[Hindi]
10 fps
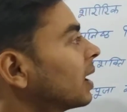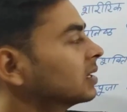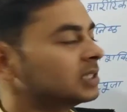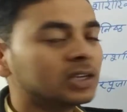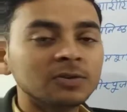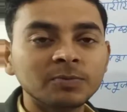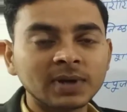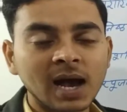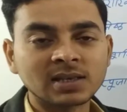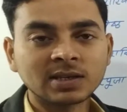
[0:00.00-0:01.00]
मानसिक
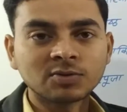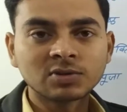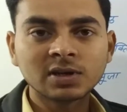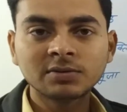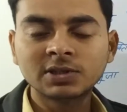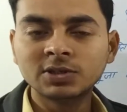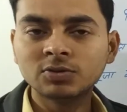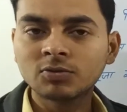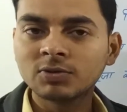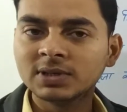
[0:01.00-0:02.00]
विकास है कि उसने
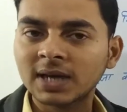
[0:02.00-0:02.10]
चीज़ों को